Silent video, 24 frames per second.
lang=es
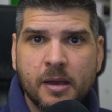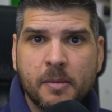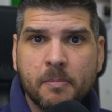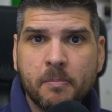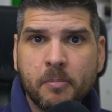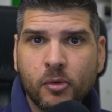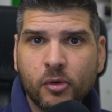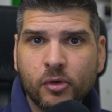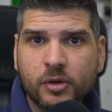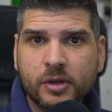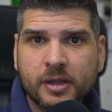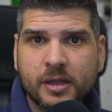
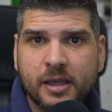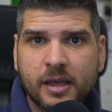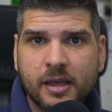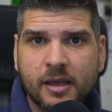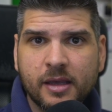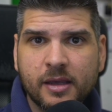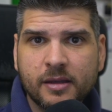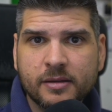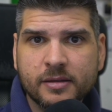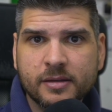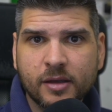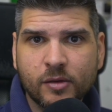
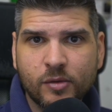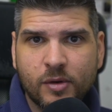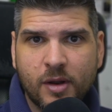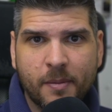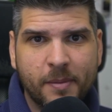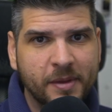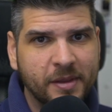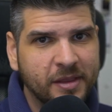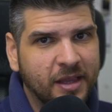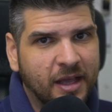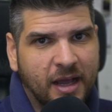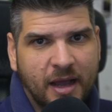porque
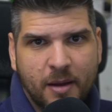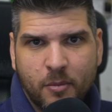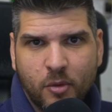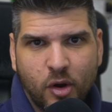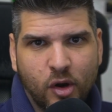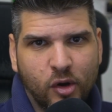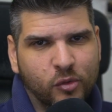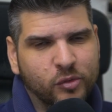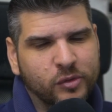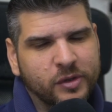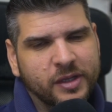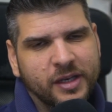seguramente hagamos
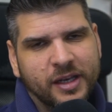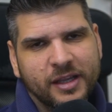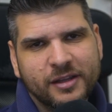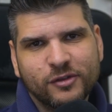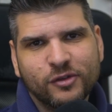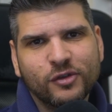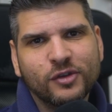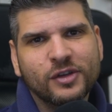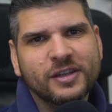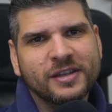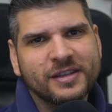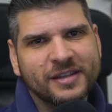algún
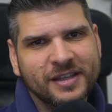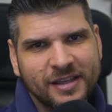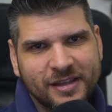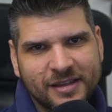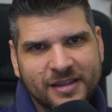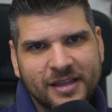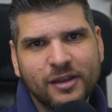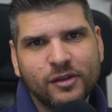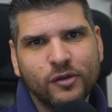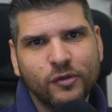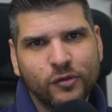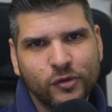directo
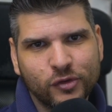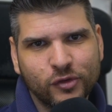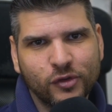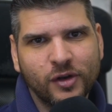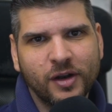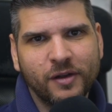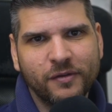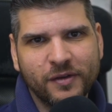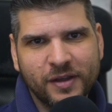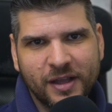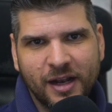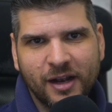intentando
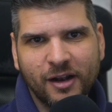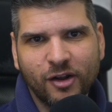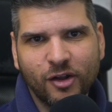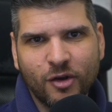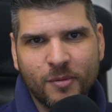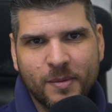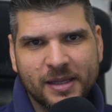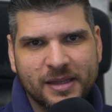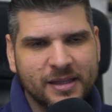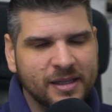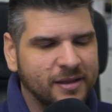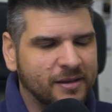fotografiar el
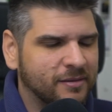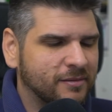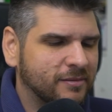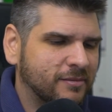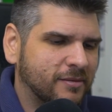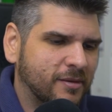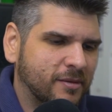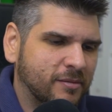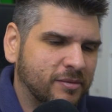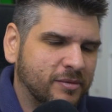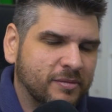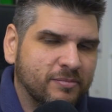cometa.
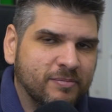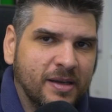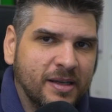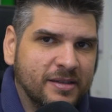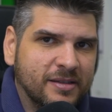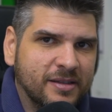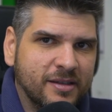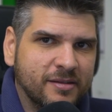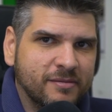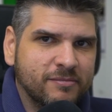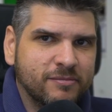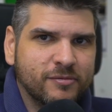Pues va a
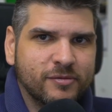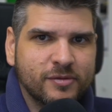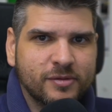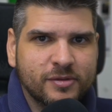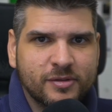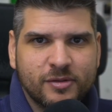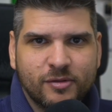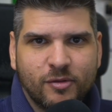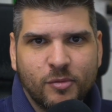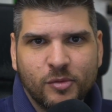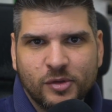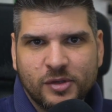ser
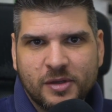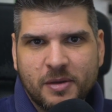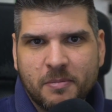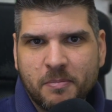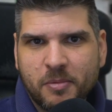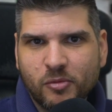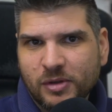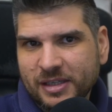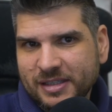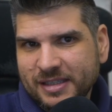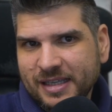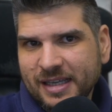pues, como siempre
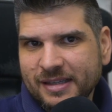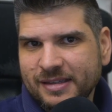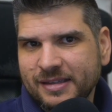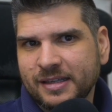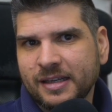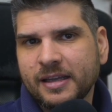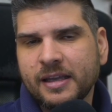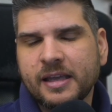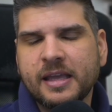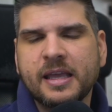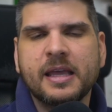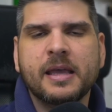un
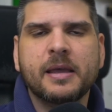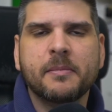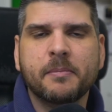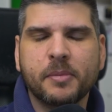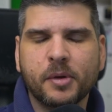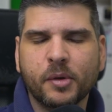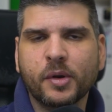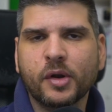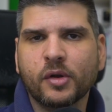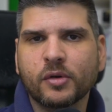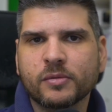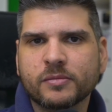desastre,
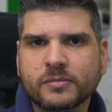pero bueno,